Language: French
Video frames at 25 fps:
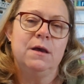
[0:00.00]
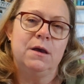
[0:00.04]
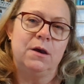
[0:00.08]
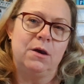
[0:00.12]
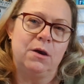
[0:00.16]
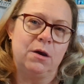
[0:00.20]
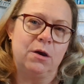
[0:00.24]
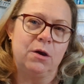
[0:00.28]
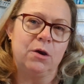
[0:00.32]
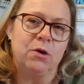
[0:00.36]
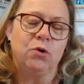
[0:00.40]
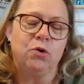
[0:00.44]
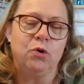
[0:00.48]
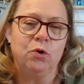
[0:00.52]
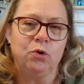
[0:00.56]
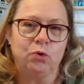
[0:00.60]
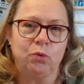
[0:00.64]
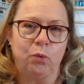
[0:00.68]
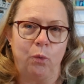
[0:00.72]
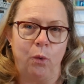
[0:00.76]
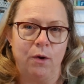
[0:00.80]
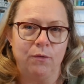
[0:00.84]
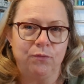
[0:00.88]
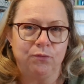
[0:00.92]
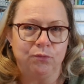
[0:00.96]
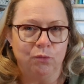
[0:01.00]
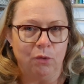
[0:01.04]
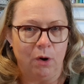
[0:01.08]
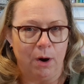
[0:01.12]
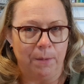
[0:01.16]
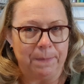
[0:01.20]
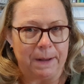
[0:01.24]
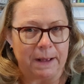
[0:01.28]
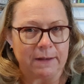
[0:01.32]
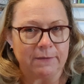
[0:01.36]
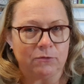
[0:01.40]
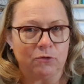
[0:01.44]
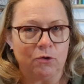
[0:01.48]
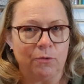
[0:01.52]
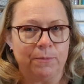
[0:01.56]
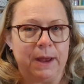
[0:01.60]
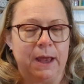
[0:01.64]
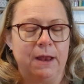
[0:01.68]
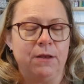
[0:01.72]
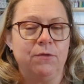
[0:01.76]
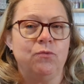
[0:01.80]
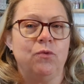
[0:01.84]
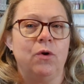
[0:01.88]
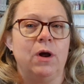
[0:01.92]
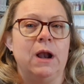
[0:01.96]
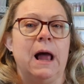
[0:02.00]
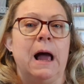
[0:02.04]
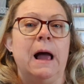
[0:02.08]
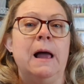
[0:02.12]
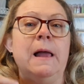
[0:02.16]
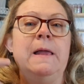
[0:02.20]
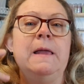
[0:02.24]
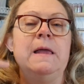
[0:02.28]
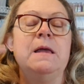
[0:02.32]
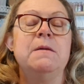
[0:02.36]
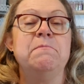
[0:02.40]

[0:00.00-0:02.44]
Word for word: Euh, que trois fois par semaine, voilà.